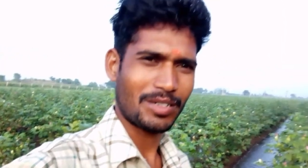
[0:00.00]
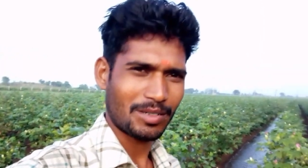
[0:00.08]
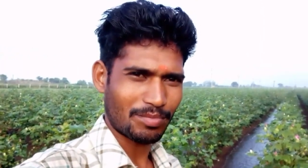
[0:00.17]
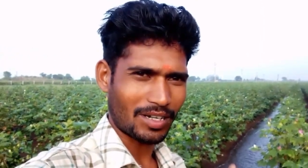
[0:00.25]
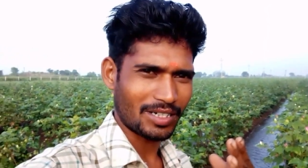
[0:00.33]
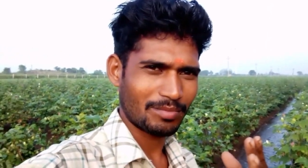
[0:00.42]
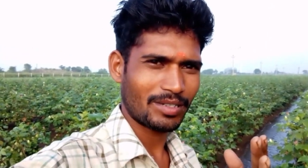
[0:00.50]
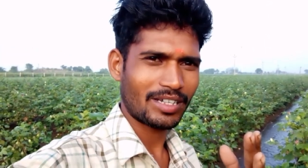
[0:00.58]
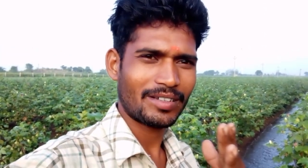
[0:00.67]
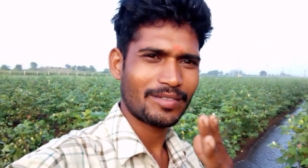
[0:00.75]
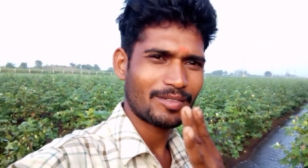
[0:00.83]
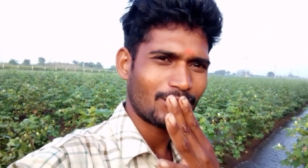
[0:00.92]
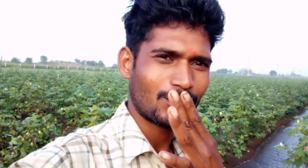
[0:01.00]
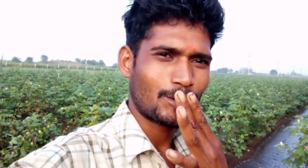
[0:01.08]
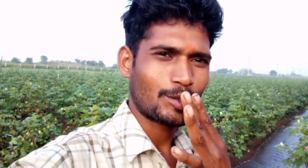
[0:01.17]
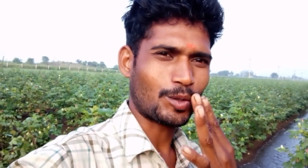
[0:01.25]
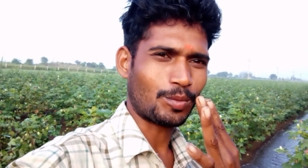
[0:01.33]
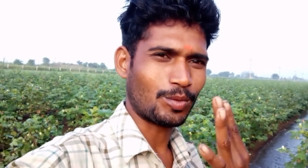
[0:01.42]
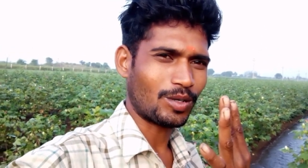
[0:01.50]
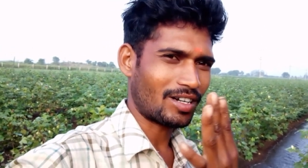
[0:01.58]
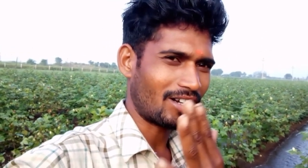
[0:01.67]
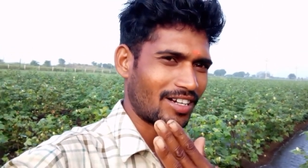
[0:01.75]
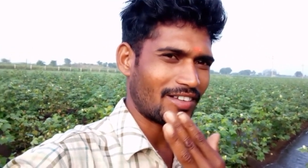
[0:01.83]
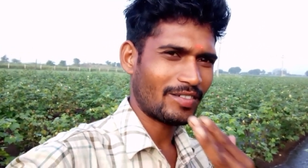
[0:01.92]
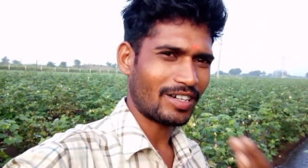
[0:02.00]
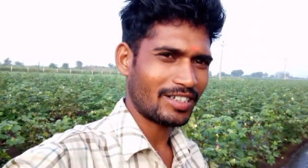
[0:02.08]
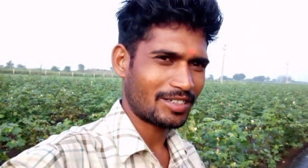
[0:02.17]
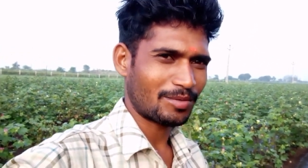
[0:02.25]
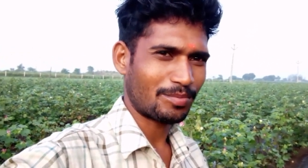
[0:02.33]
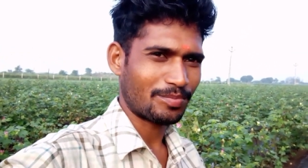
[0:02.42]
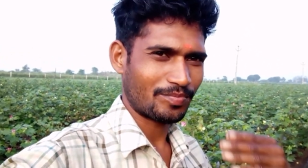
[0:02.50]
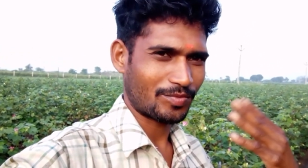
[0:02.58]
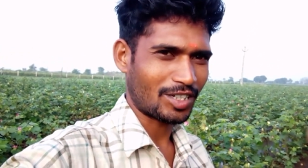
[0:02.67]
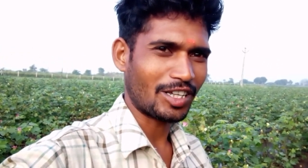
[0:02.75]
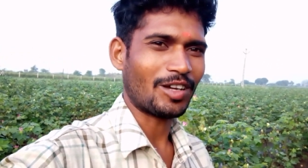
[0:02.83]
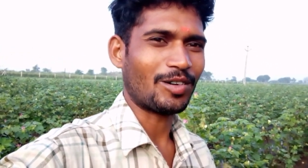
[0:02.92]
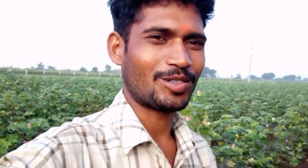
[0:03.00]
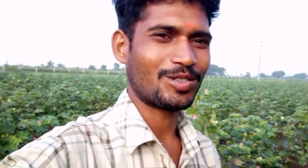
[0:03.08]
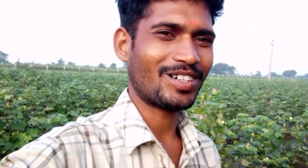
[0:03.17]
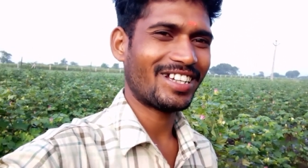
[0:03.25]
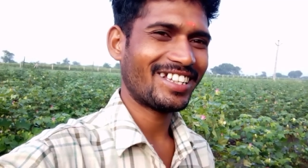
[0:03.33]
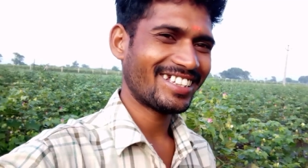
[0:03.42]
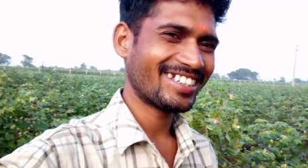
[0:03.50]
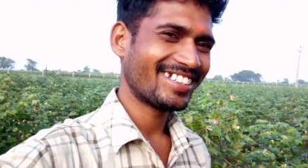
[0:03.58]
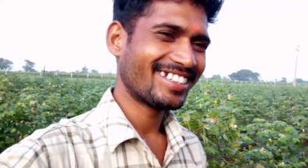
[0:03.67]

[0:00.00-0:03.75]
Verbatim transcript: मैंने पानी पिया है तो पूरा डाडी वाडी सब गीला हो चुका है